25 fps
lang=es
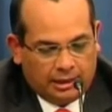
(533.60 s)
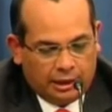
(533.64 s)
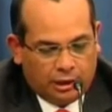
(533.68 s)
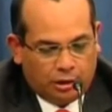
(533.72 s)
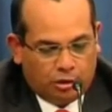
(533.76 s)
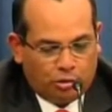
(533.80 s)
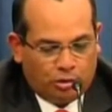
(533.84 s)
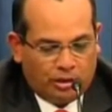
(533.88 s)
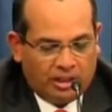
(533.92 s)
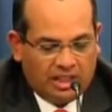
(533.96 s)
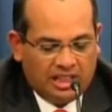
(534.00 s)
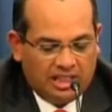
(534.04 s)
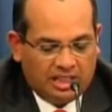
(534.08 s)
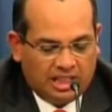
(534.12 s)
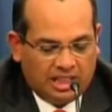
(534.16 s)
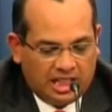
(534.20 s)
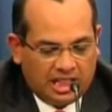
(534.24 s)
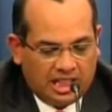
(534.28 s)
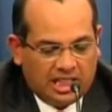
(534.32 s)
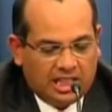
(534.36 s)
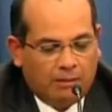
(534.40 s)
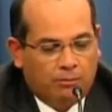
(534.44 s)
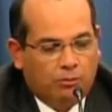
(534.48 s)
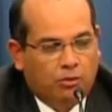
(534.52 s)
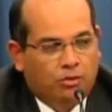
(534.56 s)
dentro del
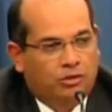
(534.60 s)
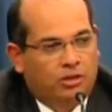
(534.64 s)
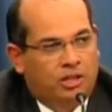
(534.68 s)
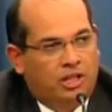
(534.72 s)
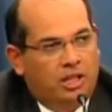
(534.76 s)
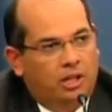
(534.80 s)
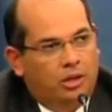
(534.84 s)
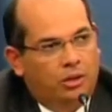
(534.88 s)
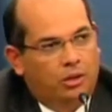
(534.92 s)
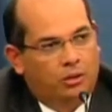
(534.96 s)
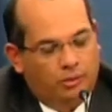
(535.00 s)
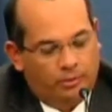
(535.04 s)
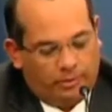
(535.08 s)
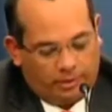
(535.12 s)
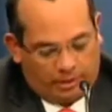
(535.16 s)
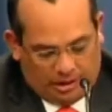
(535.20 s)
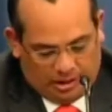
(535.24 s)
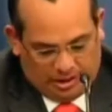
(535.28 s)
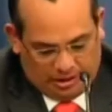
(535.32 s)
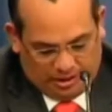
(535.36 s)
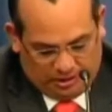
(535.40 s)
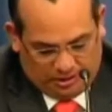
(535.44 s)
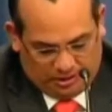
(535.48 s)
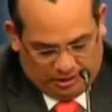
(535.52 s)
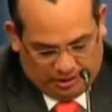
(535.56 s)
interés que han mostrado
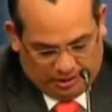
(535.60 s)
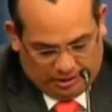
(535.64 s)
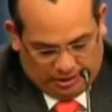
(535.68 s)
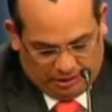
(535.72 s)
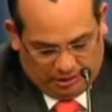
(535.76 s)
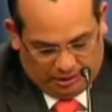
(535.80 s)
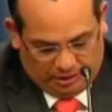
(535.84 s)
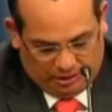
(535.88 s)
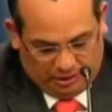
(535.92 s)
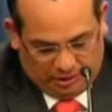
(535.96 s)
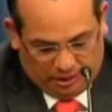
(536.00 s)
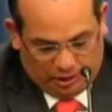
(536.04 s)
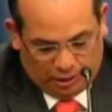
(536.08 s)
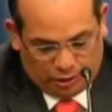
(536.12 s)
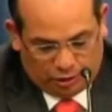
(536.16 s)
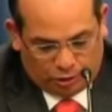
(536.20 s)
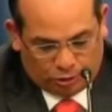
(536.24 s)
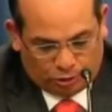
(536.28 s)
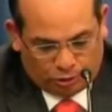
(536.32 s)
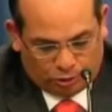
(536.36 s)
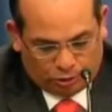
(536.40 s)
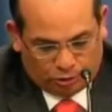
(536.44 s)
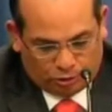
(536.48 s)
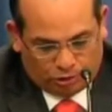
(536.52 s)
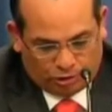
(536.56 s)
este,
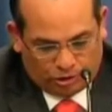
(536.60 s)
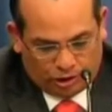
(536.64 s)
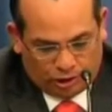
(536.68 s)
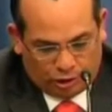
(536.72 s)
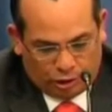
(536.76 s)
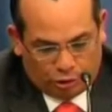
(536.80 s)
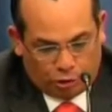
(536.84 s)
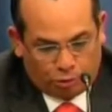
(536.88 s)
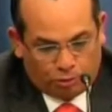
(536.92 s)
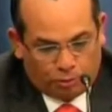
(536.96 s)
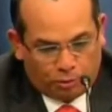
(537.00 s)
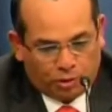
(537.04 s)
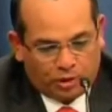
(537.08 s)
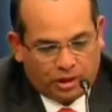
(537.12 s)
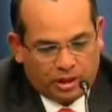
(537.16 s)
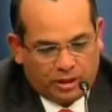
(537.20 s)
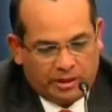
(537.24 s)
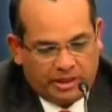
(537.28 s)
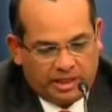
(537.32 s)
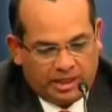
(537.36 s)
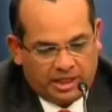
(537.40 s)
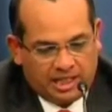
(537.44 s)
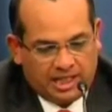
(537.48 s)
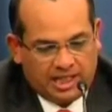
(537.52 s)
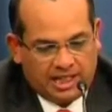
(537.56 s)
estos eh, grupos que
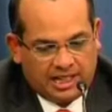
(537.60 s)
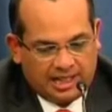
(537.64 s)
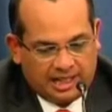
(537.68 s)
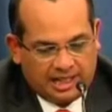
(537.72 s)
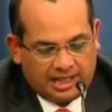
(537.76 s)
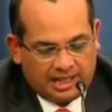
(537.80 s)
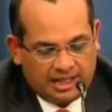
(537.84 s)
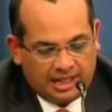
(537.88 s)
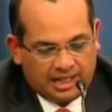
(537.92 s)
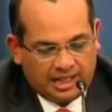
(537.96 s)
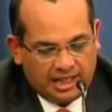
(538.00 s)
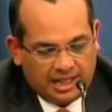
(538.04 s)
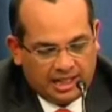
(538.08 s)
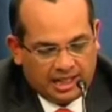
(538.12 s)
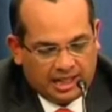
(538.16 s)
vienen acá